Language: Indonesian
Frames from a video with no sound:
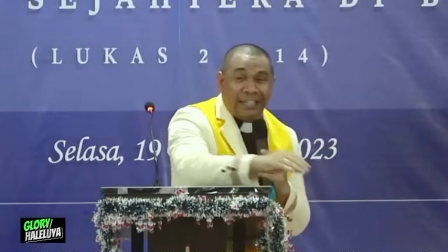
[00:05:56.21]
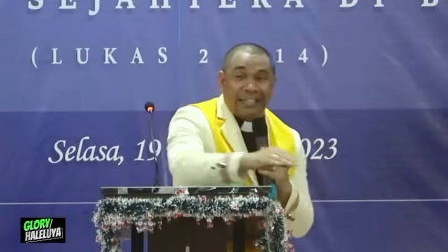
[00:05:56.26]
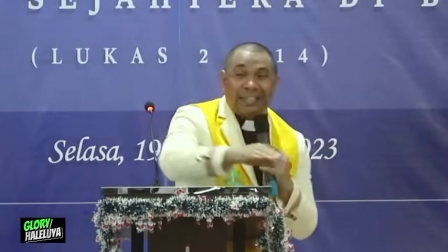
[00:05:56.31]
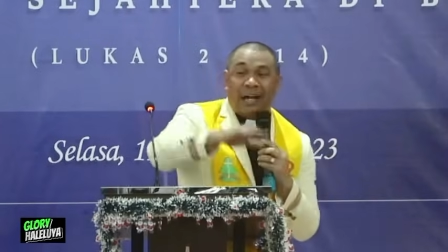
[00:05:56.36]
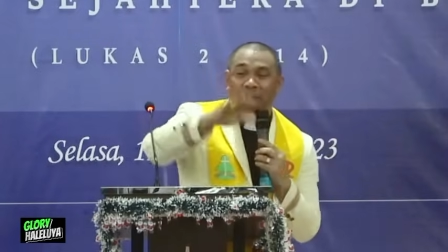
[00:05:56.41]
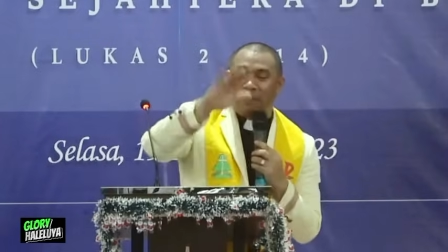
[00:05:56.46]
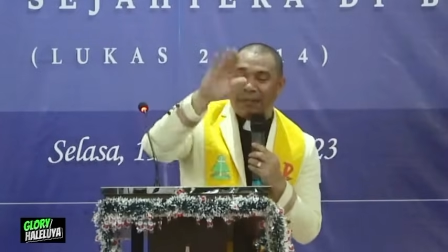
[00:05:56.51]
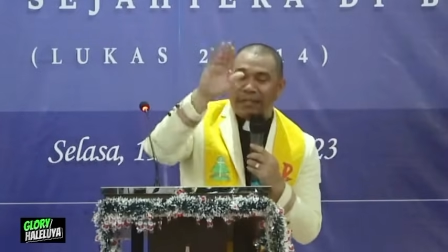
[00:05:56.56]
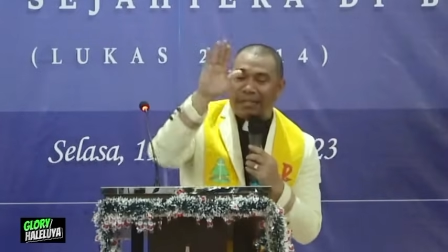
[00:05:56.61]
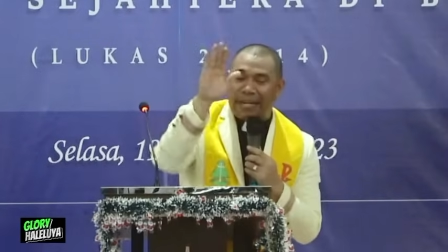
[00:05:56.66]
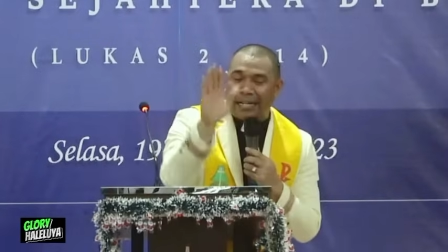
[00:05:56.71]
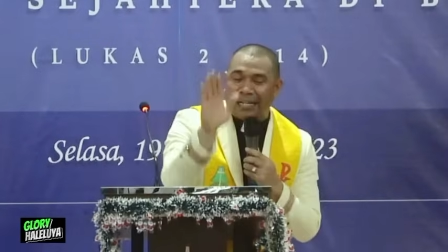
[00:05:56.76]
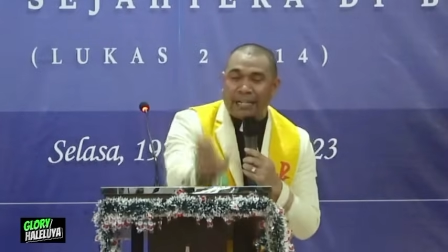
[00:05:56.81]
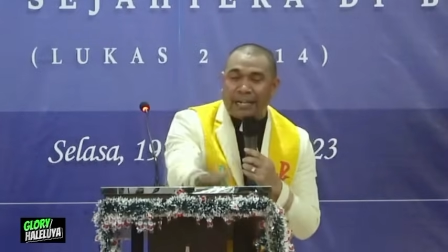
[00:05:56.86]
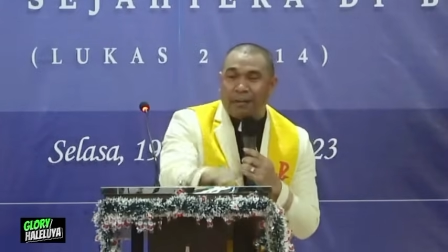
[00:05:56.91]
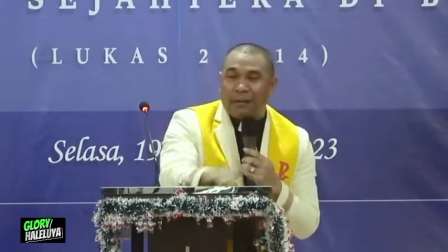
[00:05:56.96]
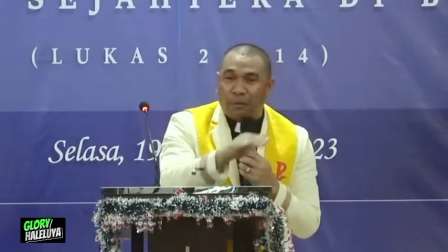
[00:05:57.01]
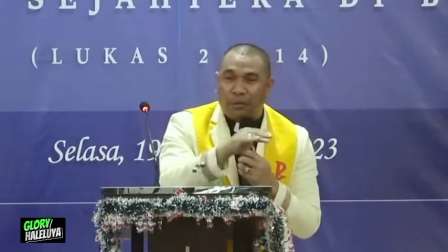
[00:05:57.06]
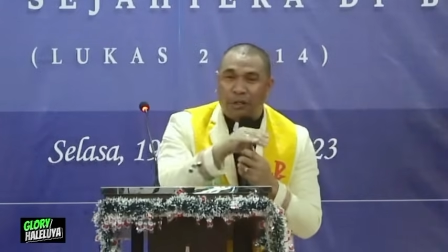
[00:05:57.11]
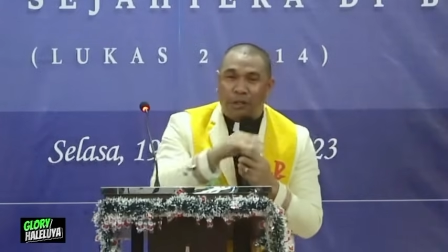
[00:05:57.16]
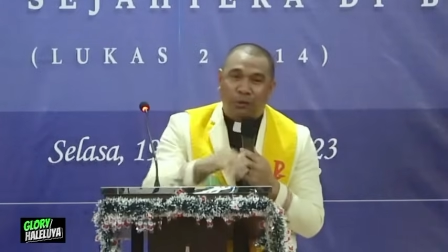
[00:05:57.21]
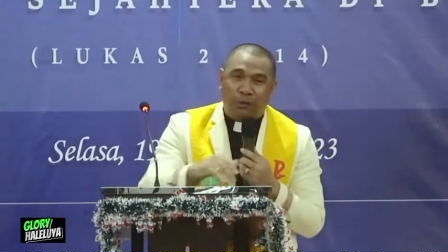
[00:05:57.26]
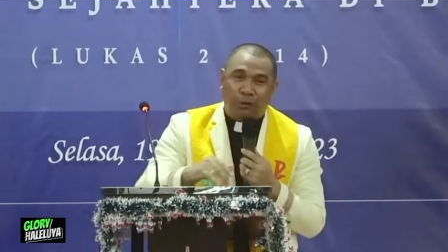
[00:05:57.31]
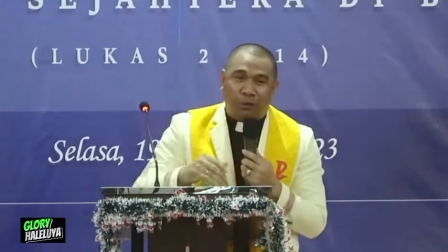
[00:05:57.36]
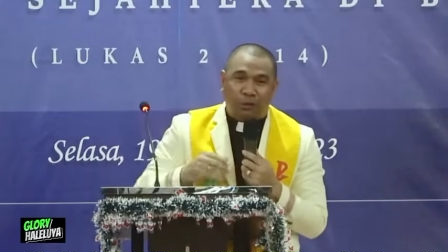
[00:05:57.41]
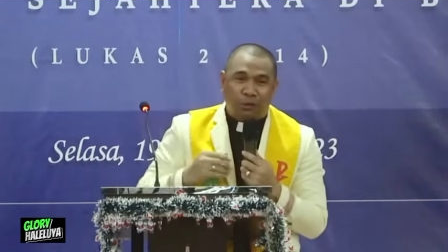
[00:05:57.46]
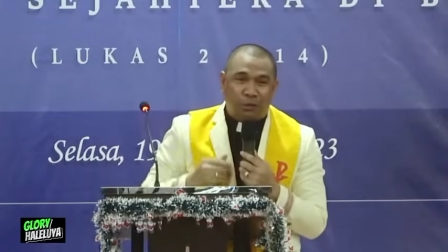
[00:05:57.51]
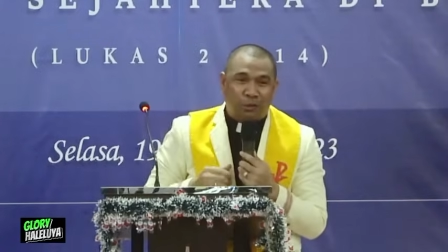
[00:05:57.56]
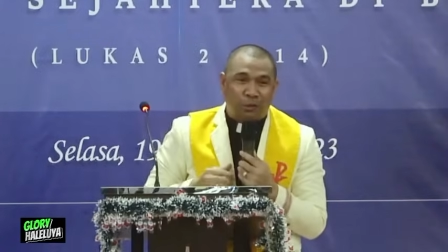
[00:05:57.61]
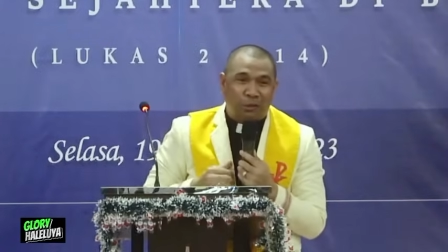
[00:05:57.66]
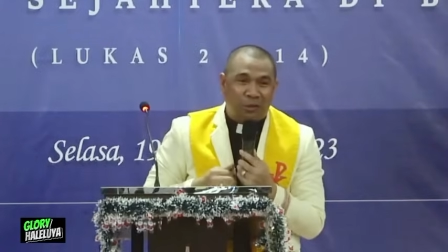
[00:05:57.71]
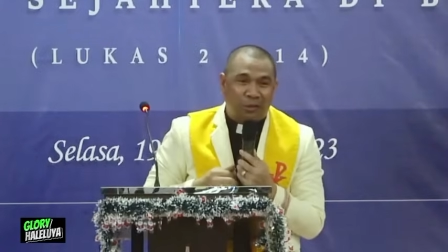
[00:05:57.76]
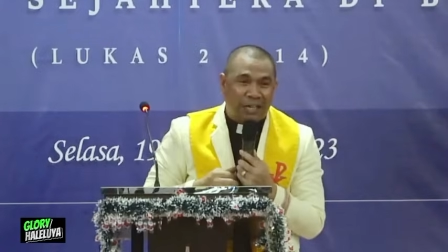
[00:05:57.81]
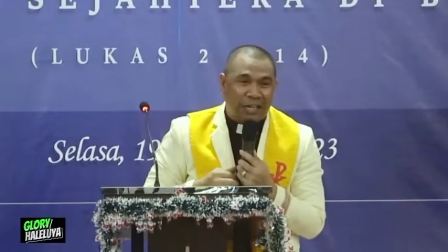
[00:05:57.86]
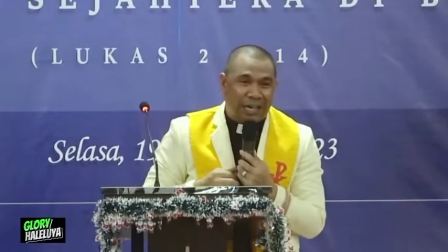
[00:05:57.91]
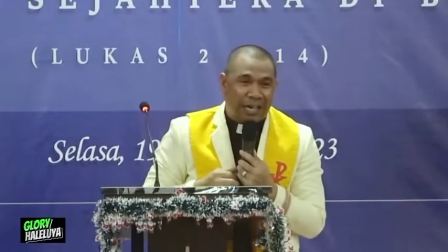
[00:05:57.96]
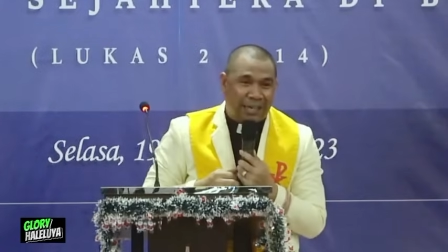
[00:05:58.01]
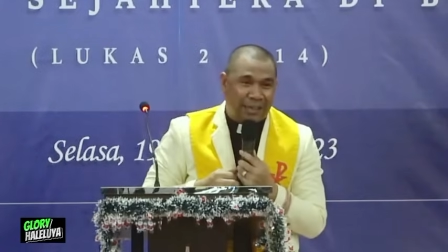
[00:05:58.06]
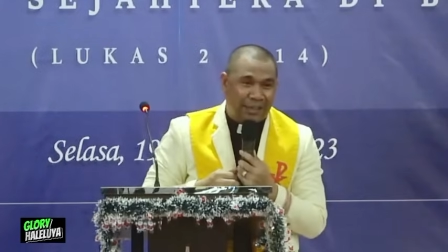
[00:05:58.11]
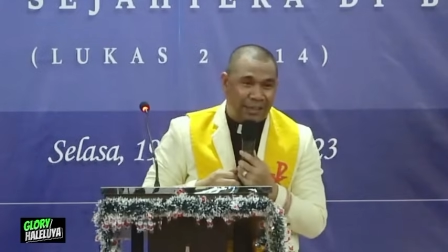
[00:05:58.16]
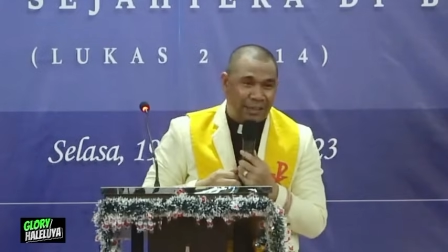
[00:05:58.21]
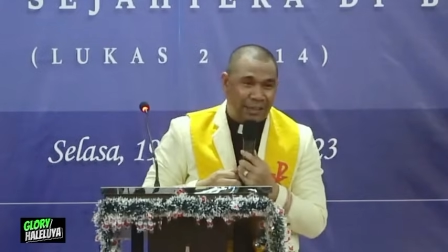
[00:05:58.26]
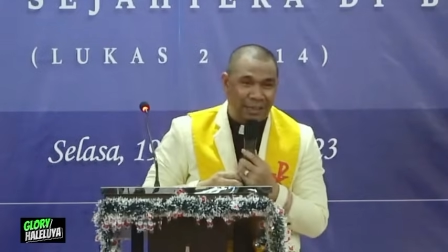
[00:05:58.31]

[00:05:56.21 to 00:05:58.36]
Tapi Natal bukan tontonan.